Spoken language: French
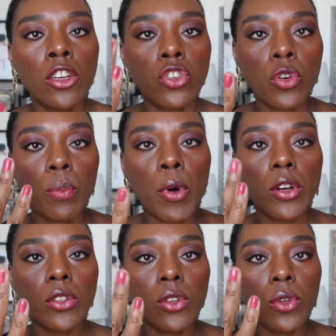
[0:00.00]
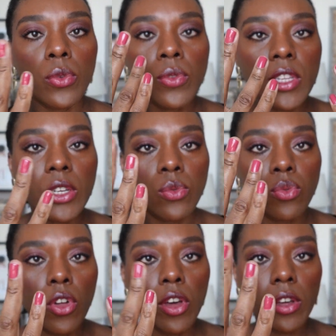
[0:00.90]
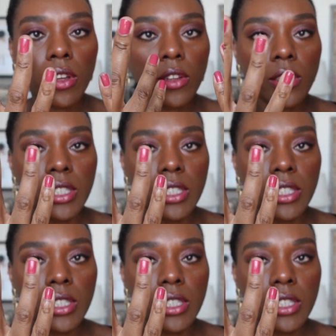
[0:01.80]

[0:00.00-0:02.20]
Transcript: je porte une des couleurs